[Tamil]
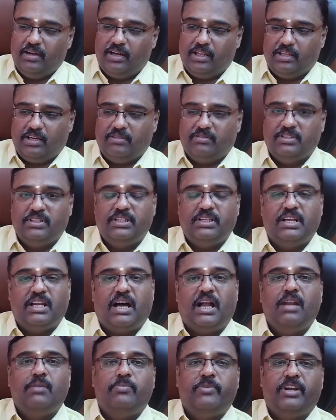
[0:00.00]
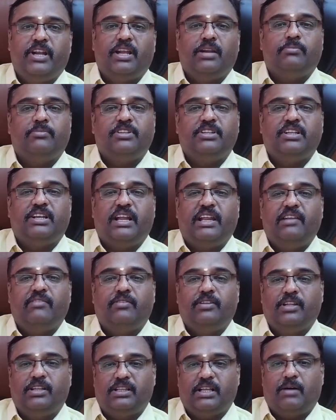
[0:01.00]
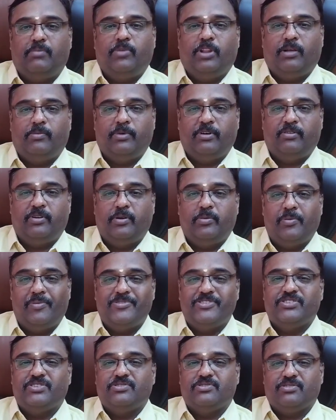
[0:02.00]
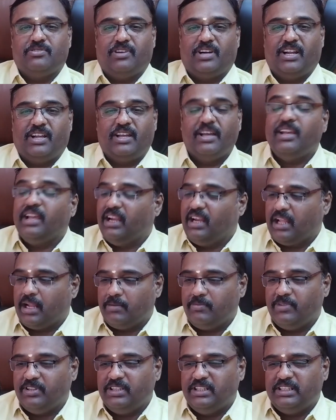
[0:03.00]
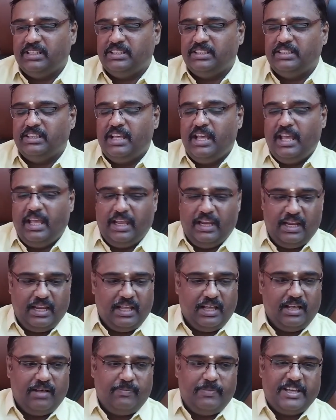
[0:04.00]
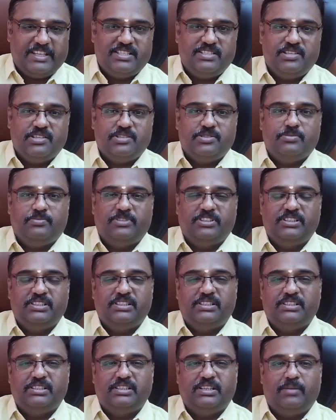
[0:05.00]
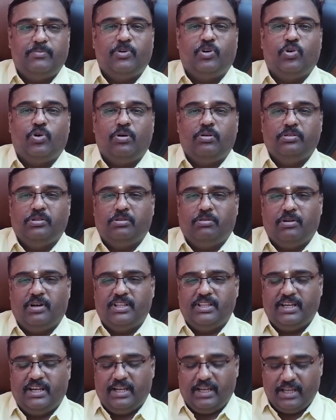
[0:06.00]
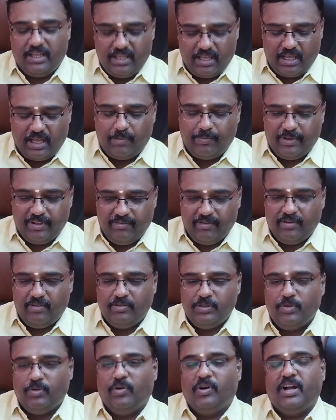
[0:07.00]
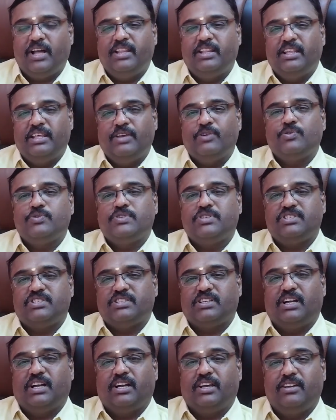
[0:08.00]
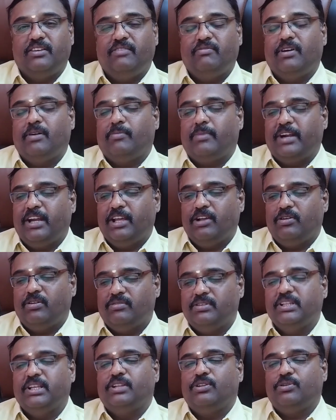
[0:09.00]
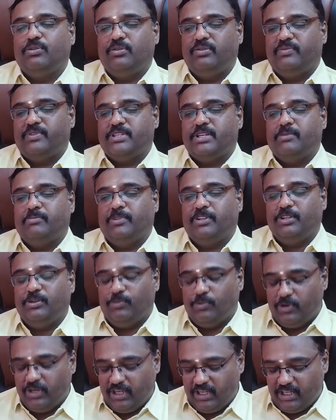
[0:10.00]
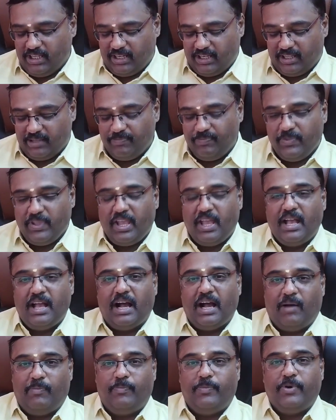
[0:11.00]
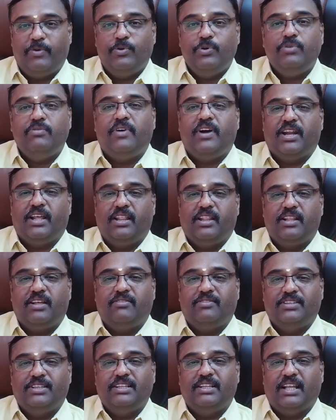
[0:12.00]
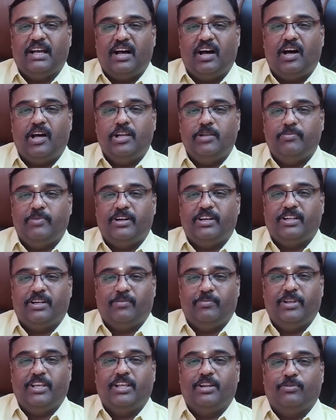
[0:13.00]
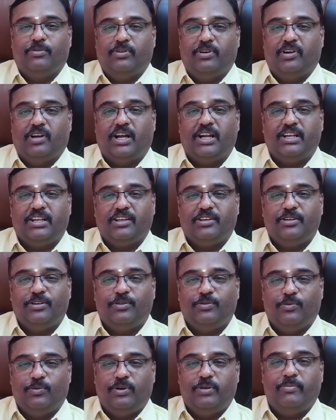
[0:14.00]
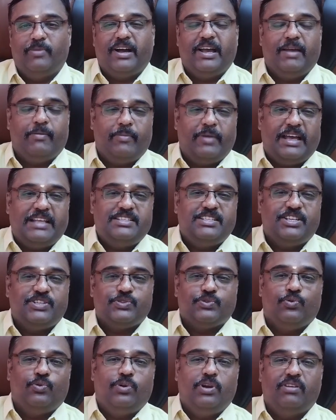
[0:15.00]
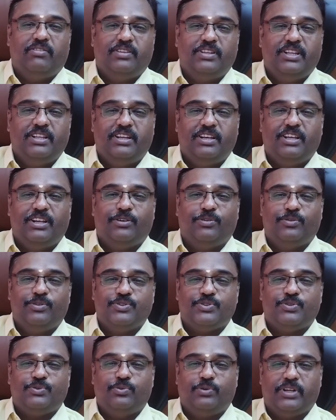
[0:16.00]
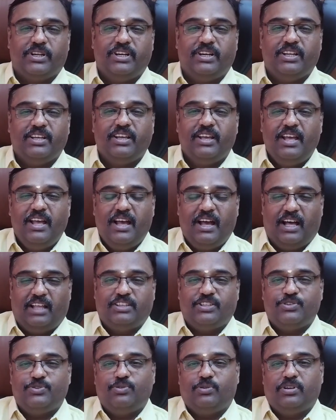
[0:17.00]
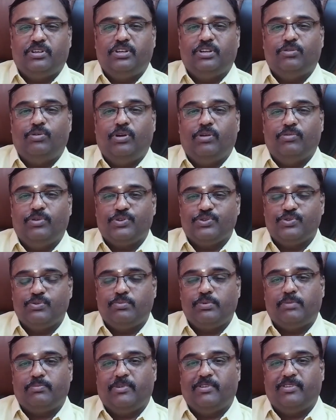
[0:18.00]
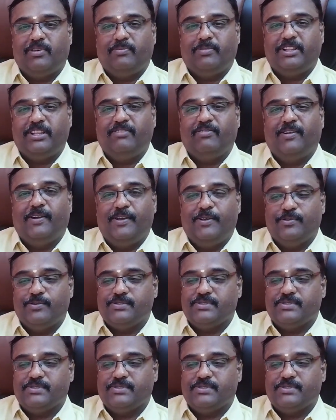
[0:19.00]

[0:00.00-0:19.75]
கிட்டத்தட்ட வந்து நாலு மணி நேரம் வந்து ரயில் வந்து தாமதமாக வரும் அப்படின்னு சொல்லி சொல்கிறாங்க எல்லோரும் வந்து எல்லா பேசஞ்சர்ஸும் வந்து ரொம்ப கோபத்தோடு உட்காந்துருக்காங்க அப்போ இவங்க வந்து உட்காந்து யோசிச்சுட்ருக்காங்க இவங்க மண்டைக்குள்ளே வந்து ஏதோ ஒரு விஷயம் வந்து ஓடிக்கிட்டே இருக்குது அப்போ உருவானது தான் வந்து இந்த ஹாரி பாட்டர் அப்படிங்கிற ஒரு நாட்டு ஒரு மே மேஜிக் ஸ்கூலில் வந்து இருக்கிற ஒரு ஸ்டூடெண்ட்டு அந்த ஸ்டூடெண்ட்டுக்கு உள்ள ஒரு சூப்பர் பவரை பற்றி இவங்க